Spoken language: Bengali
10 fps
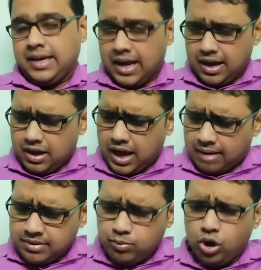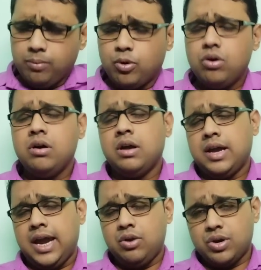এটা আমি বলবো
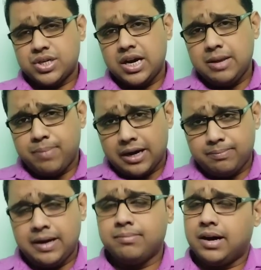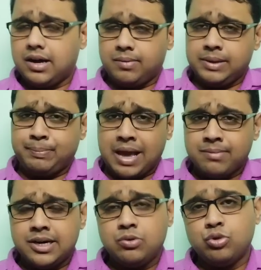এডুকেশন ডিপার্টমেন্ট বা আমাদের
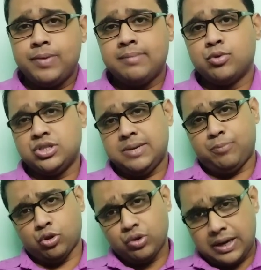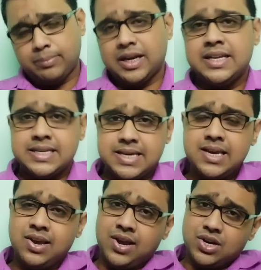প্রাইমারি রিক্রুটমেন্ট বোর্ড যে পদক্ষেপটা নিয়েছে